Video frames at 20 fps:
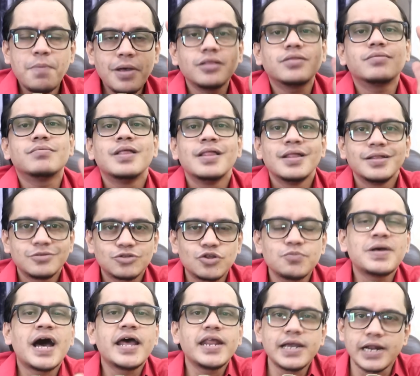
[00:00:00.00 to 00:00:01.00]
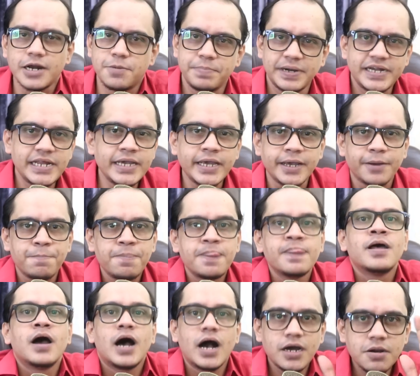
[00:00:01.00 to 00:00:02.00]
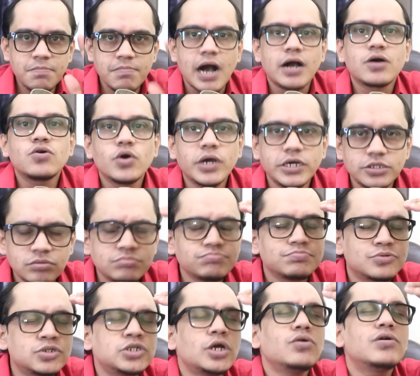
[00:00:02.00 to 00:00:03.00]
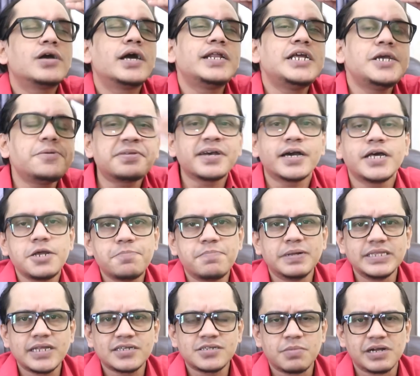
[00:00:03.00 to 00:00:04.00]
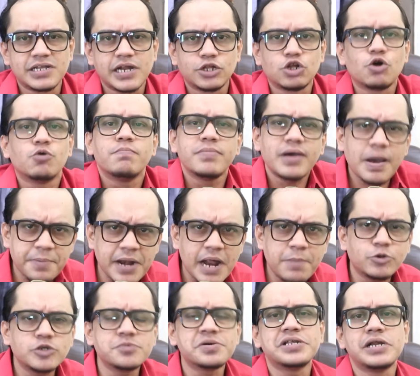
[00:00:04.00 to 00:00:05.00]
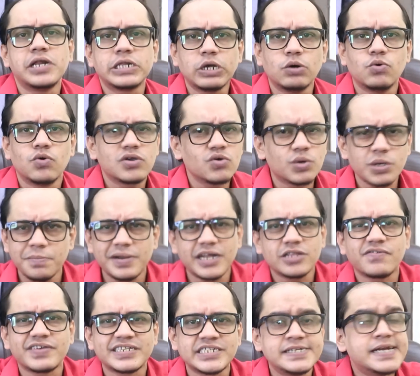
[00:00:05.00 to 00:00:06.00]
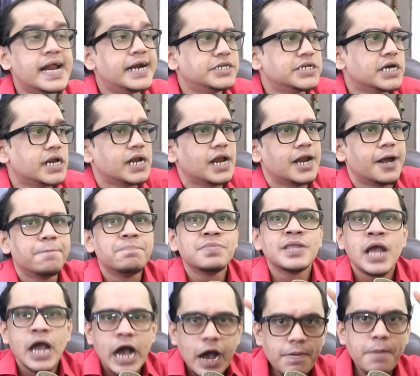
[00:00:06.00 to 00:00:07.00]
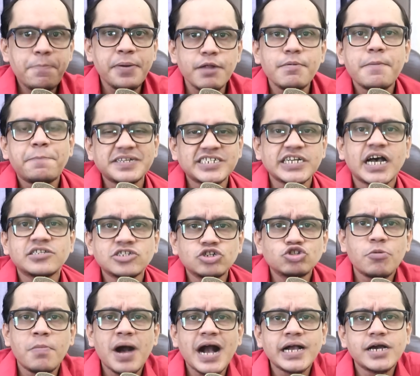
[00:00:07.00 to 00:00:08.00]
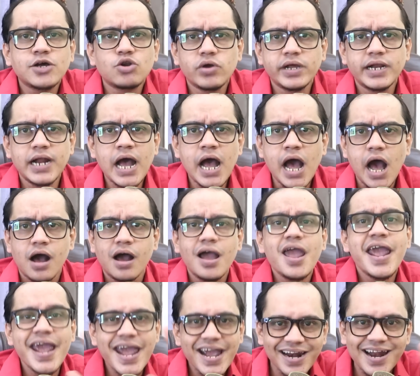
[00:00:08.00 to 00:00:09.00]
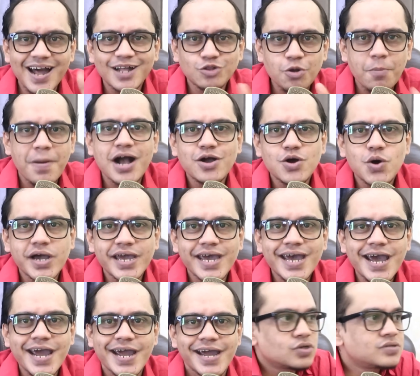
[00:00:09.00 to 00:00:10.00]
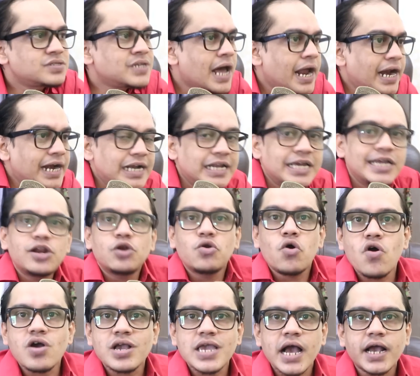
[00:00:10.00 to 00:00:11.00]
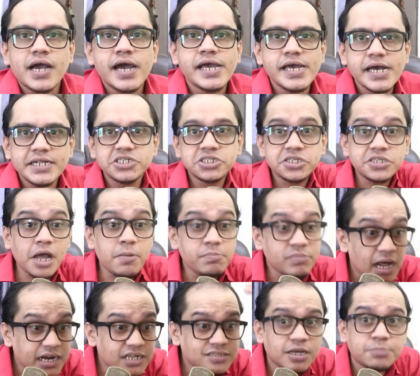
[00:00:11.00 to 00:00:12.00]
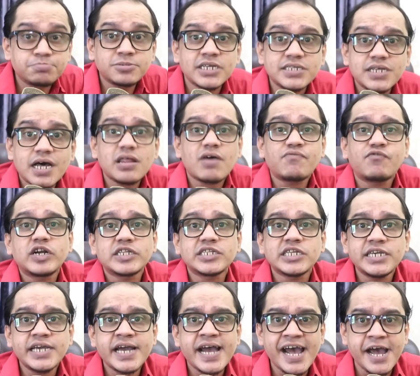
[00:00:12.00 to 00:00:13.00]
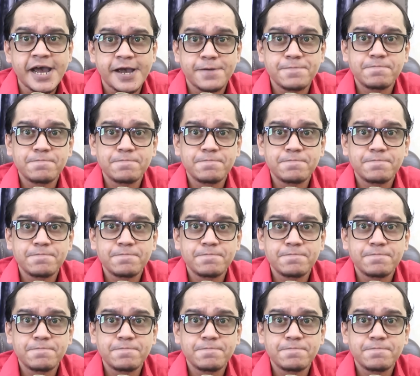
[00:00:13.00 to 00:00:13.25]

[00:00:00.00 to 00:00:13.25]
अबे तुम्हारी क्लिप है ठीक है अगर मांगोगे तो चलो गरीब से गरीब बंदा समझ लेता हूँ मैं अपने आप को समझ लेता हूँ क्योंकि मेरा तो वैसे ही डेड चैनल है अबे फिर भी पचास की तो मांग करोगे ना एक लाख तो मांगोगे सोसाइटी लोग क्या कहेंगे जिससे हमारी सबसे ज्यादा फटती है